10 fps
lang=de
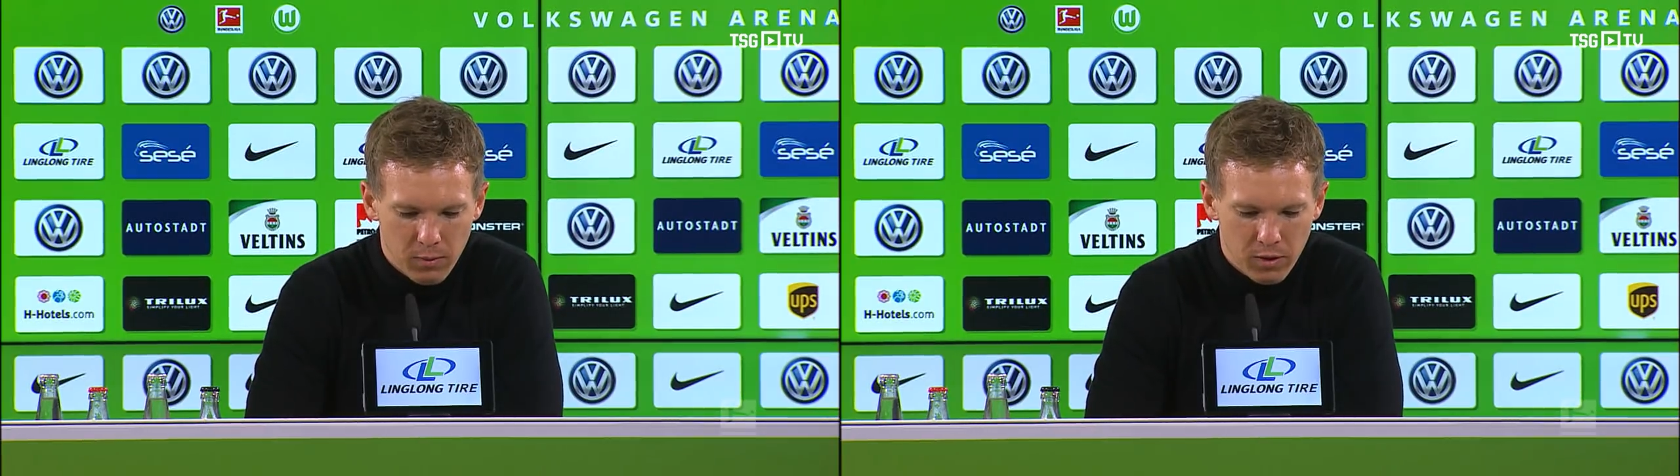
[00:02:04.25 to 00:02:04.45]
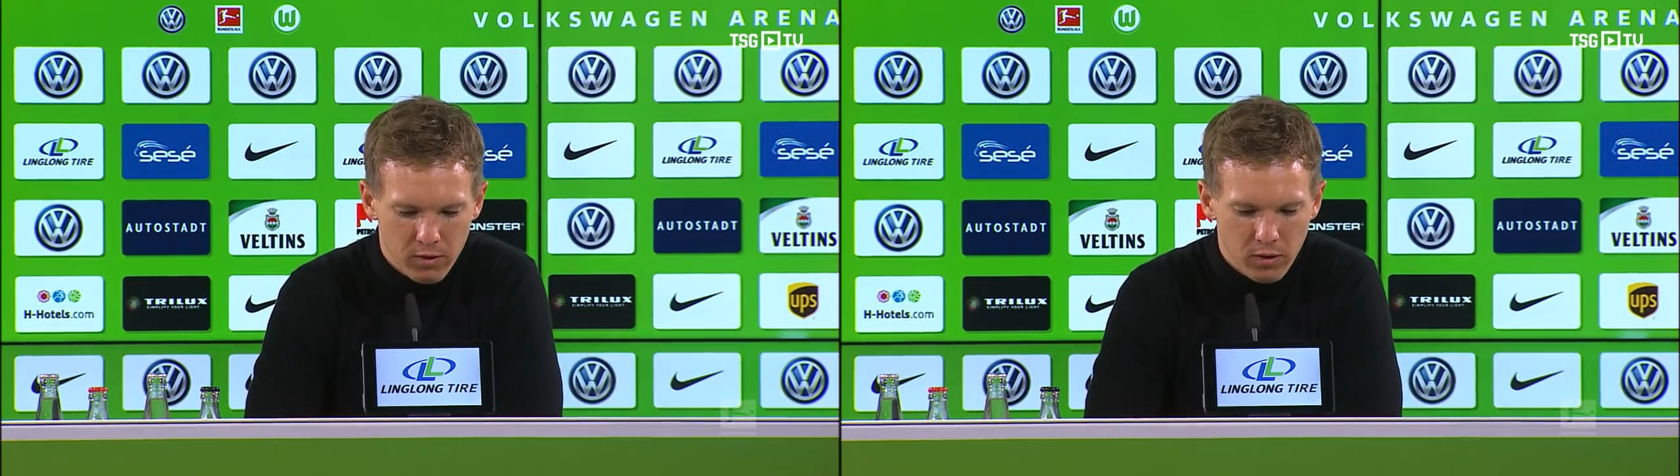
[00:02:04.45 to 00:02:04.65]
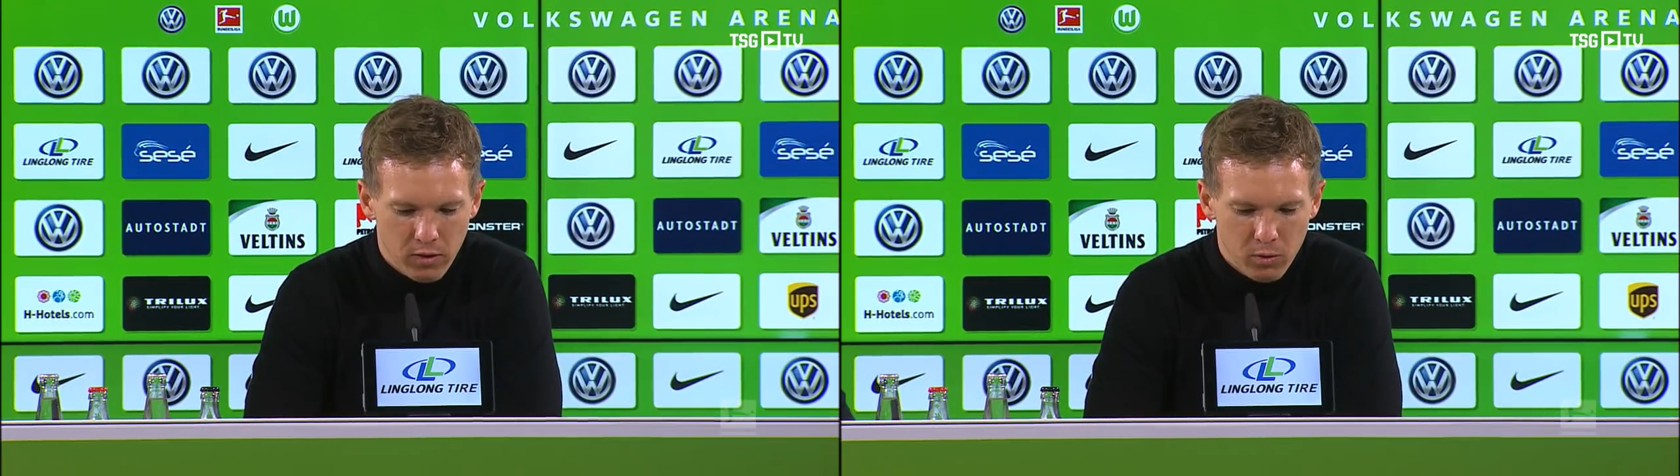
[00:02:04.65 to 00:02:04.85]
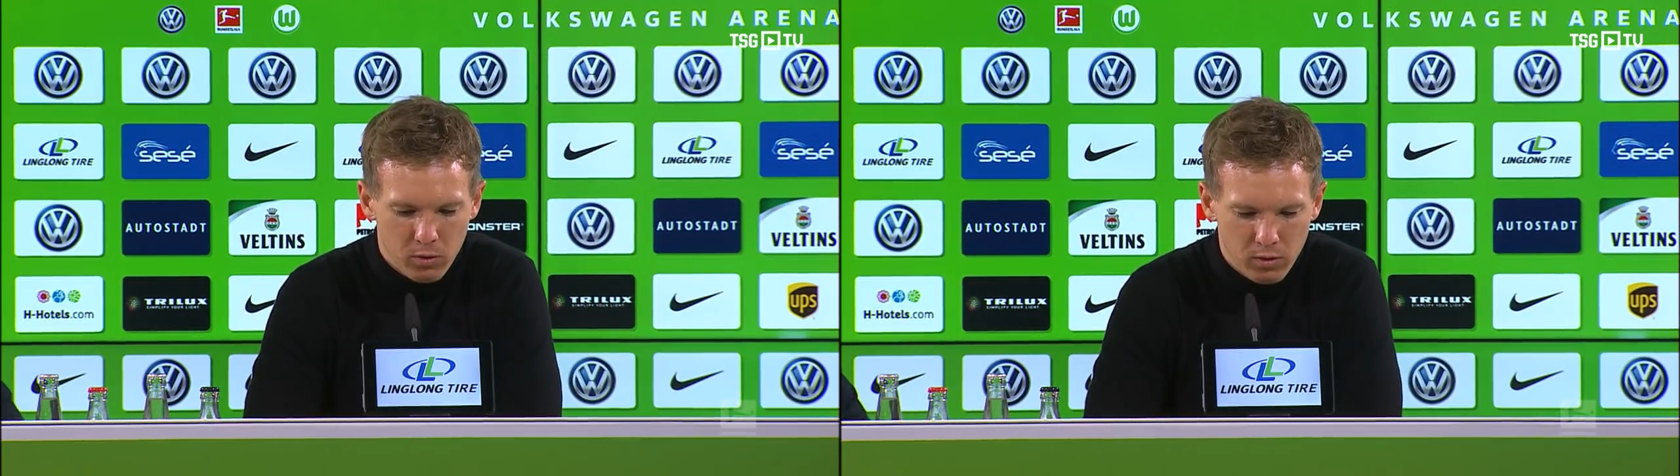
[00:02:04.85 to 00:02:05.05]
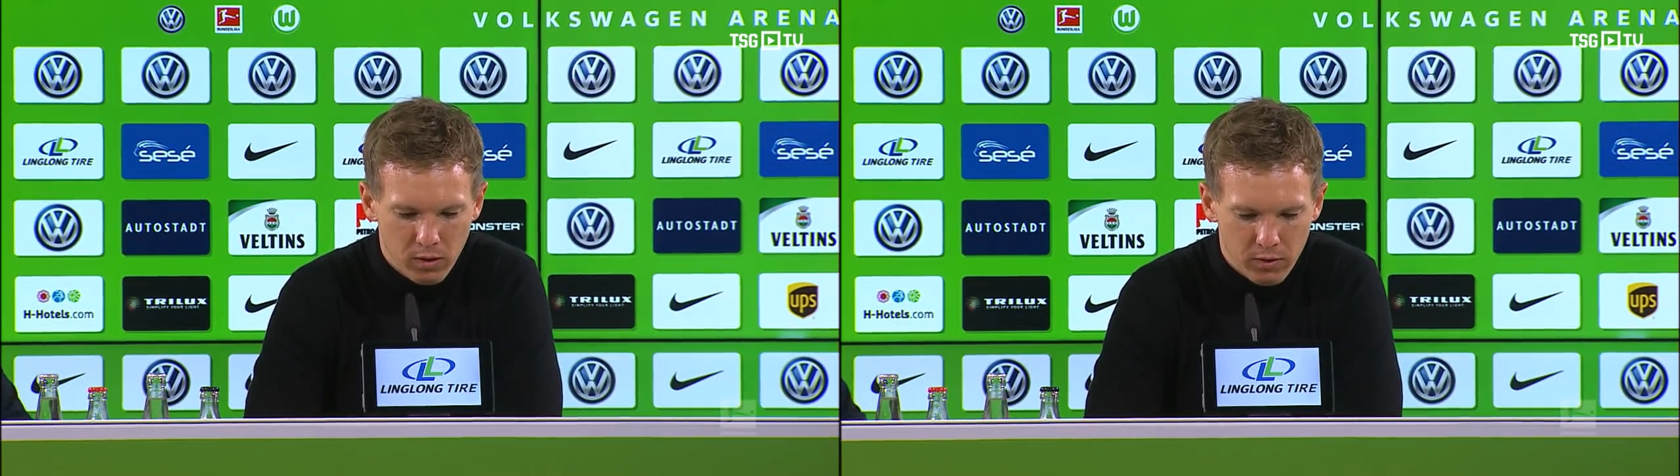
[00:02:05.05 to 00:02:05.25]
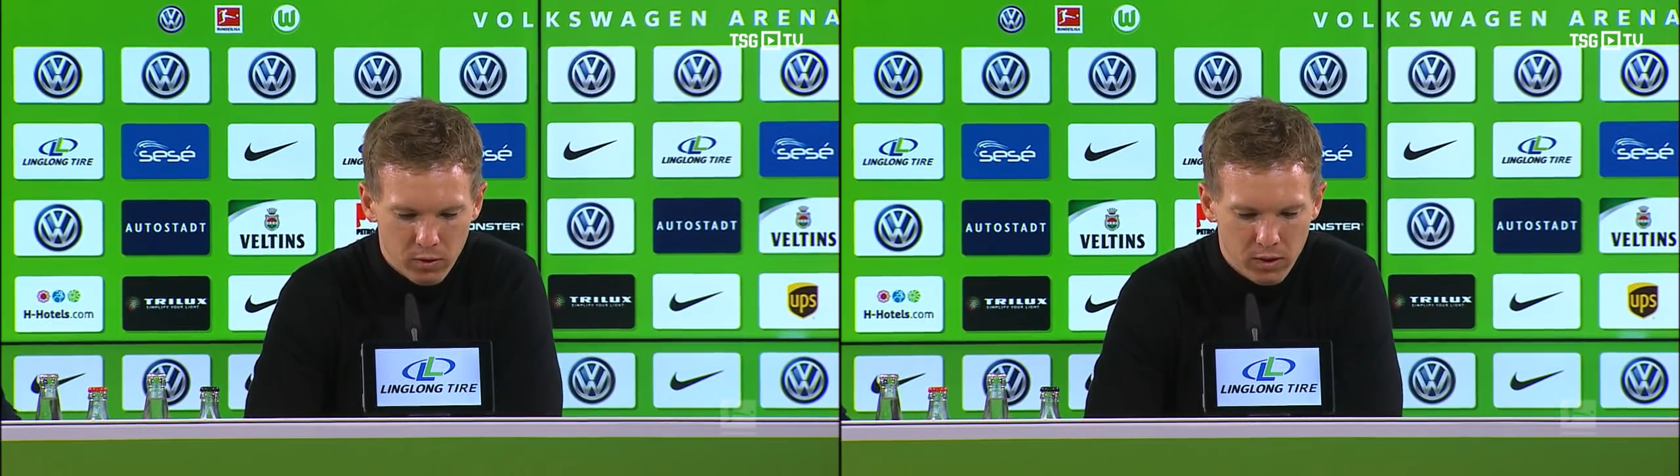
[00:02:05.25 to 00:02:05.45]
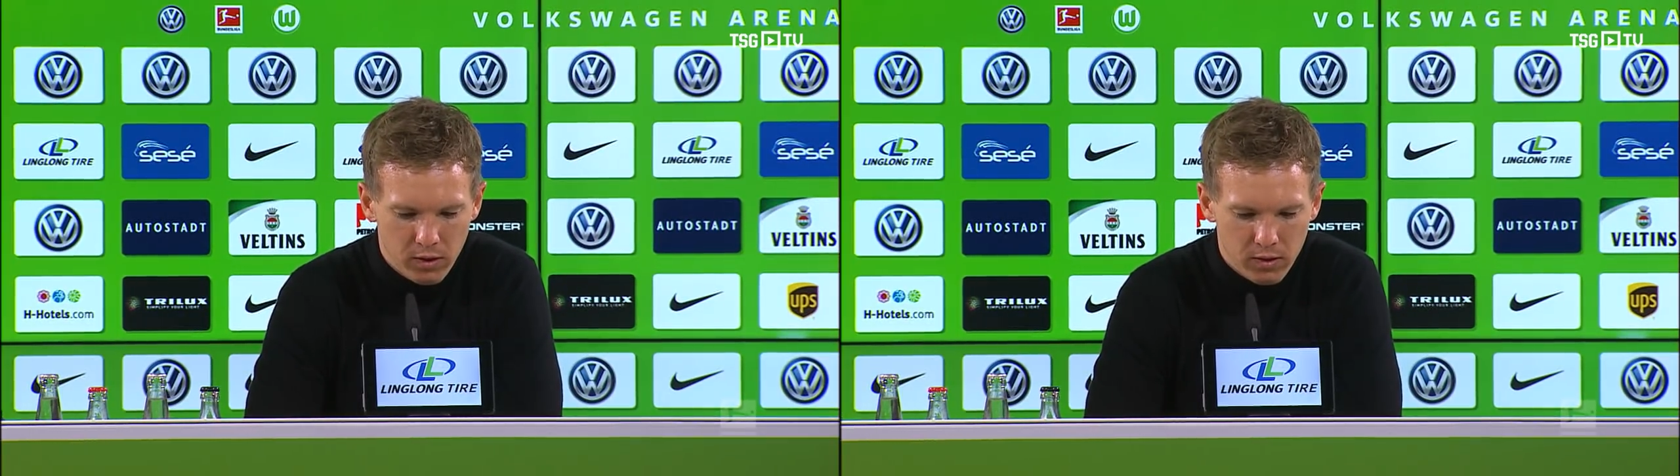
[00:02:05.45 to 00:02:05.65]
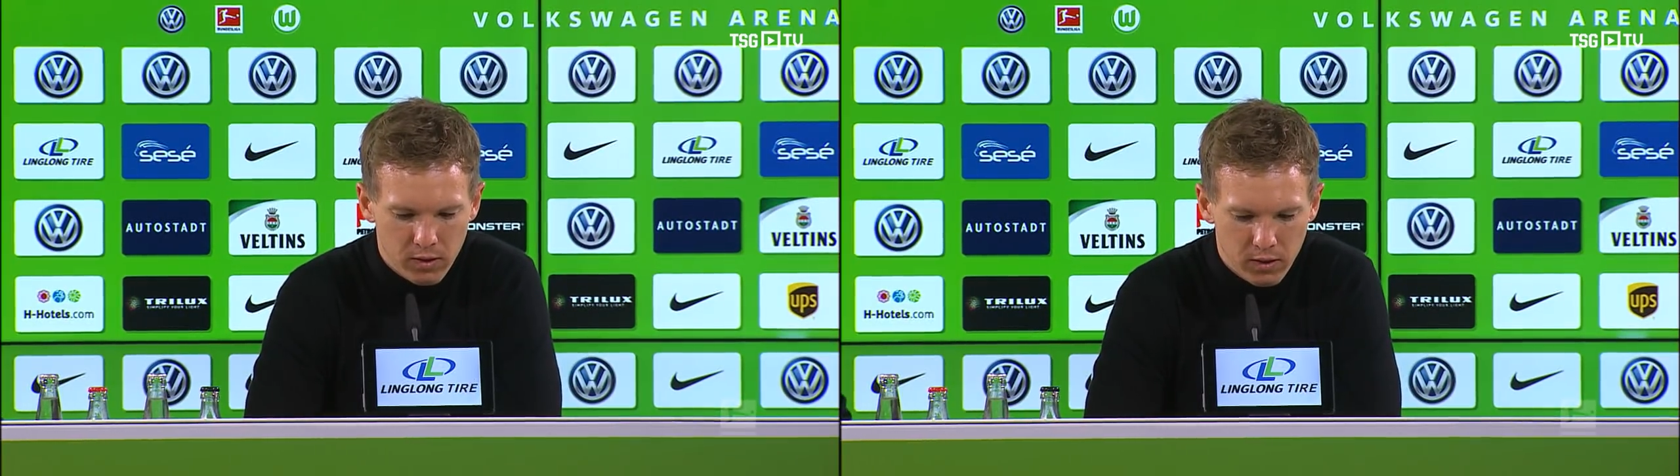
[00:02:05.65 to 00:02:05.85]
Abseitssituation
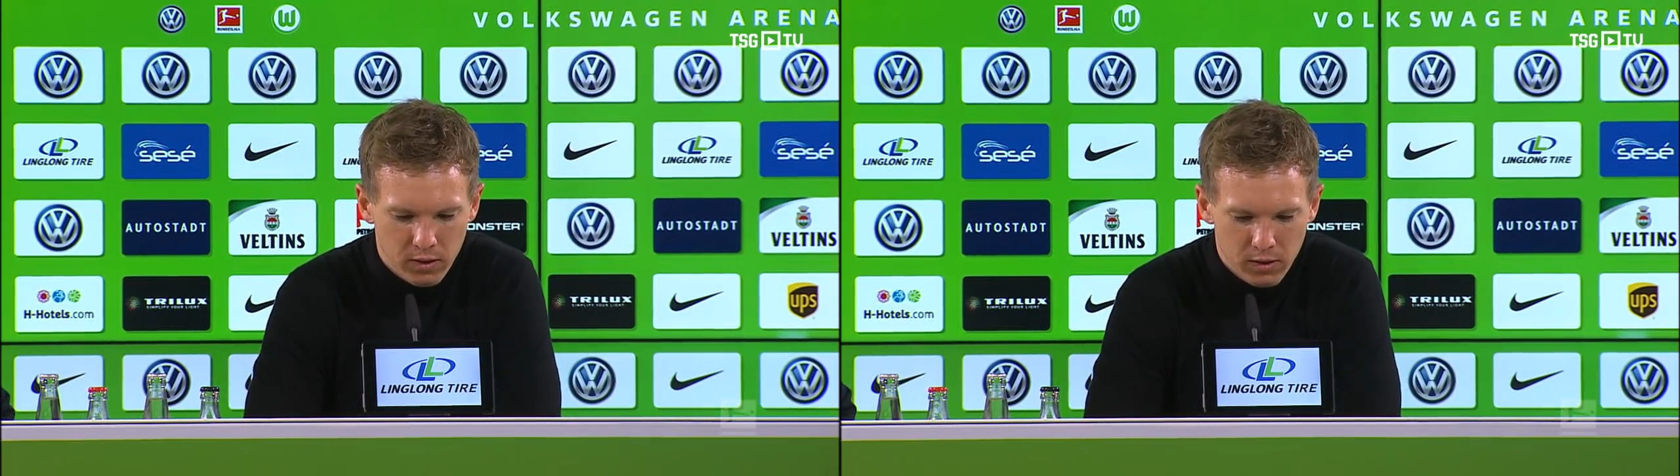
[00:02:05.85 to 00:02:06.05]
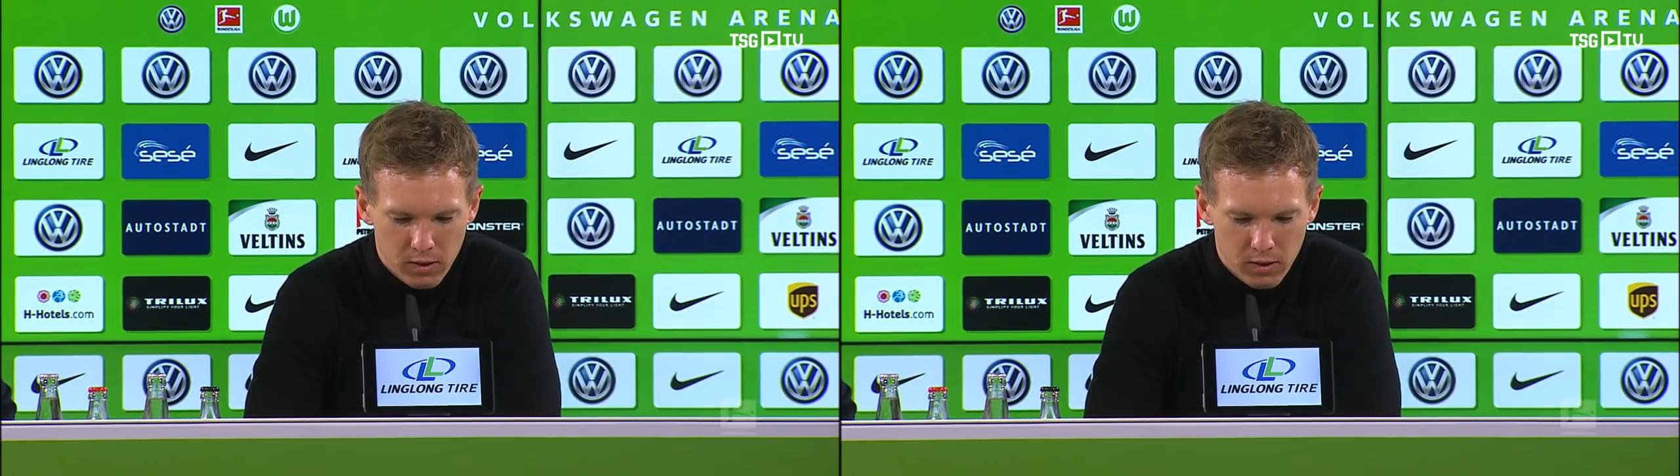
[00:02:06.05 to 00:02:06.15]
resultierte, die